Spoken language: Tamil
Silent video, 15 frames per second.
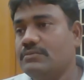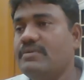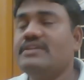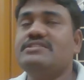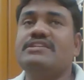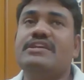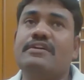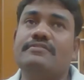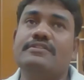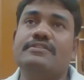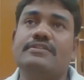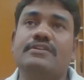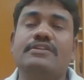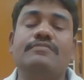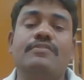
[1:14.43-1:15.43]
பேசிக்காக
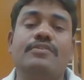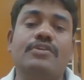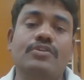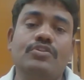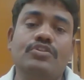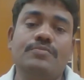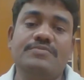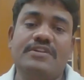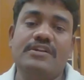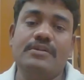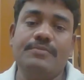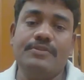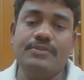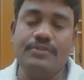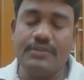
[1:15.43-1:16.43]
வந்து இவருடைய யூடியூப் சேனலை
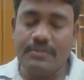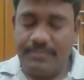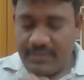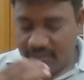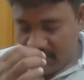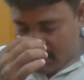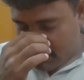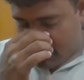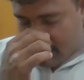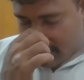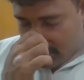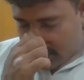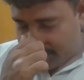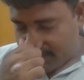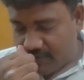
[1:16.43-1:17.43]
பொறுத்த வரைக்கும் பார்த்தீங்க
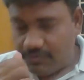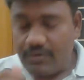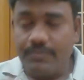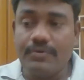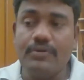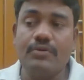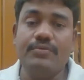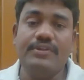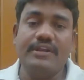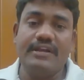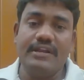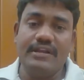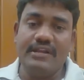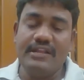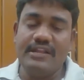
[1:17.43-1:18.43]
அப்படின்னா இவர் போடக்கூடிய
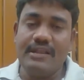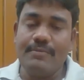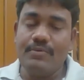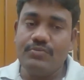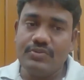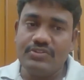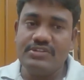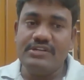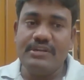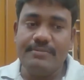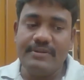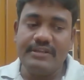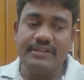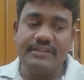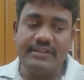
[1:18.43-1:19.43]
கண்டென்ட் எல்லாமே ஒரிஜினல்
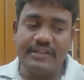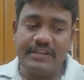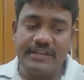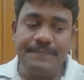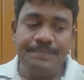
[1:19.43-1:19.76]
அப்படிங்கிறதுனால